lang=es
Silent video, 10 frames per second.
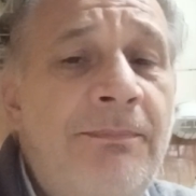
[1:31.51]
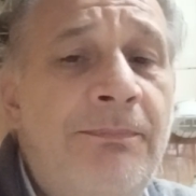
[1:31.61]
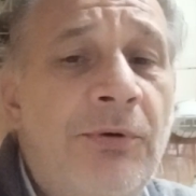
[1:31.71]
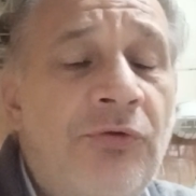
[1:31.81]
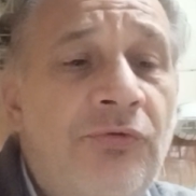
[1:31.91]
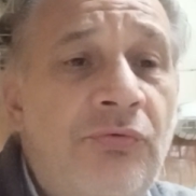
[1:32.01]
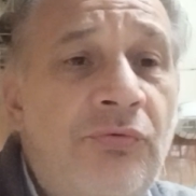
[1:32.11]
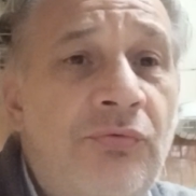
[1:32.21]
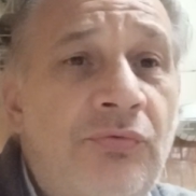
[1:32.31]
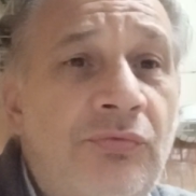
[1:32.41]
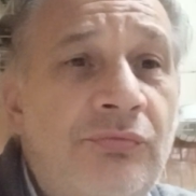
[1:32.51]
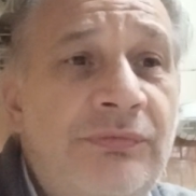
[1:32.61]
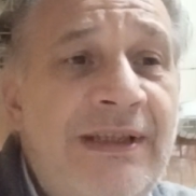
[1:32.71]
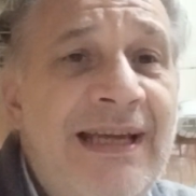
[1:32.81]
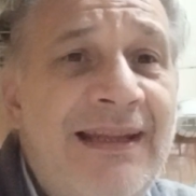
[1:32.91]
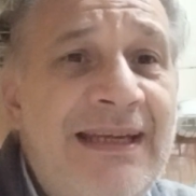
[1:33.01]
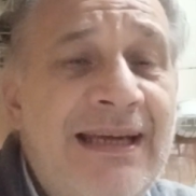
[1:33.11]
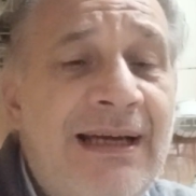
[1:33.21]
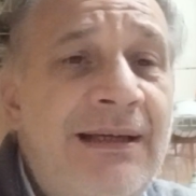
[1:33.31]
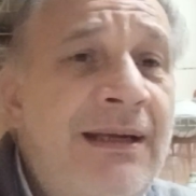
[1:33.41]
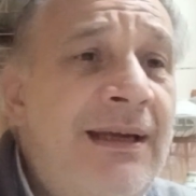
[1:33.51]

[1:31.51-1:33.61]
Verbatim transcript: por su día a día,